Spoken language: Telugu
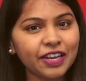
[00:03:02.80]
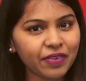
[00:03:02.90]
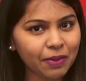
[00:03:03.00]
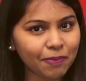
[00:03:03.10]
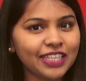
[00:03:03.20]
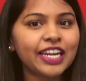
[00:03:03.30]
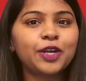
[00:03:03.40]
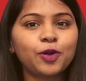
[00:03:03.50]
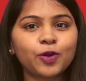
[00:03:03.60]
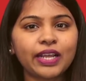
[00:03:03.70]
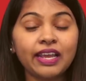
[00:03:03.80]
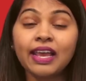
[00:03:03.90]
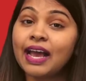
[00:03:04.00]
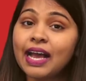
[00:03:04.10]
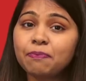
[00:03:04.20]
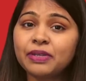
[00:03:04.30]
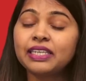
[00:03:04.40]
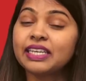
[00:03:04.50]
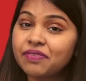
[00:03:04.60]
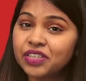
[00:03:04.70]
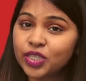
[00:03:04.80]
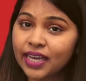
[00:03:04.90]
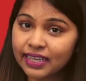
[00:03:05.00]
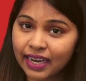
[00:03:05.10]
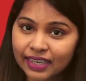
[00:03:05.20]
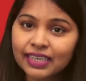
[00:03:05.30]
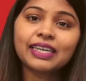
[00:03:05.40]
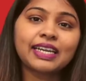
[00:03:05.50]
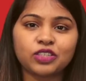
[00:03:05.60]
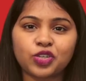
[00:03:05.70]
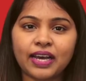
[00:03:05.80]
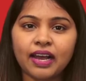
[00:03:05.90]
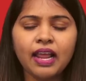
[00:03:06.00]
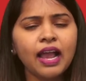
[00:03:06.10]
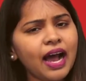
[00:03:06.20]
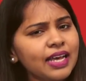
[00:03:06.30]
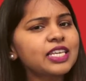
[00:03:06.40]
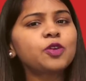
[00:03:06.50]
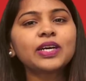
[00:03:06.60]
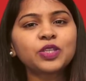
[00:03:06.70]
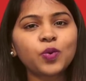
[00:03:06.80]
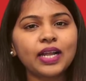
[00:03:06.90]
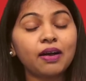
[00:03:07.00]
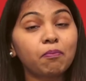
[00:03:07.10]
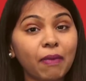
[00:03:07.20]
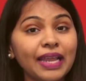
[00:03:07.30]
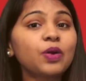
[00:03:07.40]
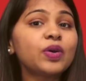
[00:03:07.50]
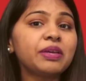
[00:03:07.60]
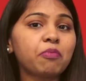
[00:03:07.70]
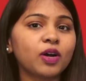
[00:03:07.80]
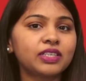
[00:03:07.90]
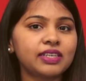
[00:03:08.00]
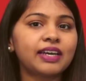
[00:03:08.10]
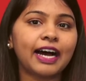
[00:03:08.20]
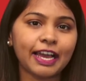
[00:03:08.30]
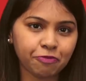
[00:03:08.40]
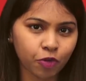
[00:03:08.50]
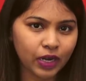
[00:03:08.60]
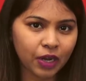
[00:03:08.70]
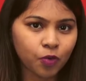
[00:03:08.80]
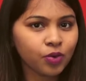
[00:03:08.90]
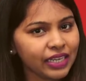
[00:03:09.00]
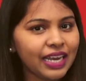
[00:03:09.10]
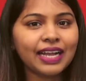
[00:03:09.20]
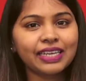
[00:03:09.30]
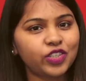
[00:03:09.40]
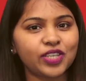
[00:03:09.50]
రెండు వేల పదిహేడులోనే యాపిల్ ఈ విషయాన్ని అంగీకరించిన ఆ తర్వాత కూడా మరికొన్ని మోడళ్ల ఐఫోన్లకు ఇలాగే